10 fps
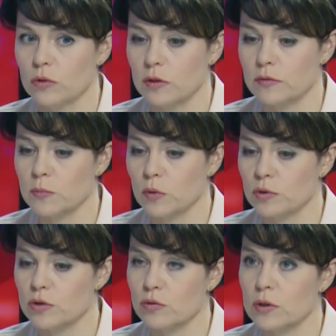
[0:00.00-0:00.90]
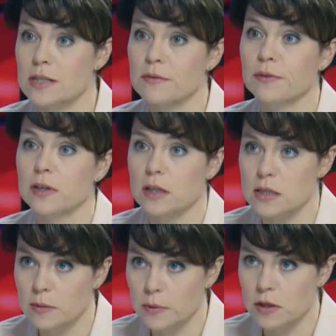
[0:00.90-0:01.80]
не вспомнить, что
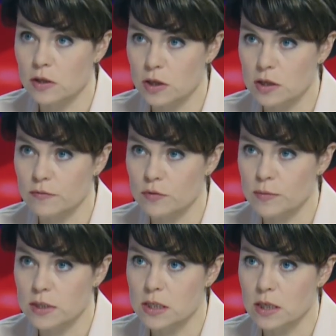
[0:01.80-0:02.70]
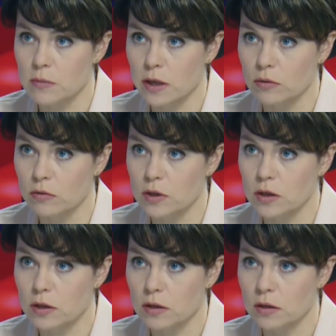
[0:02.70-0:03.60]
газификация продолжается в Сюмсинском
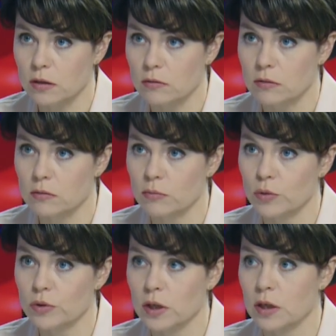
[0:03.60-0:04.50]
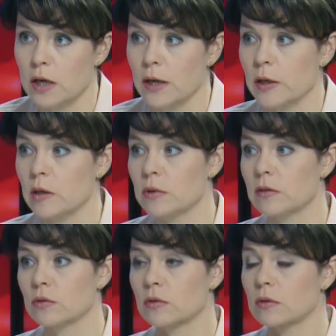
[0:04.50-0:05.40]
районе, и многие именно вот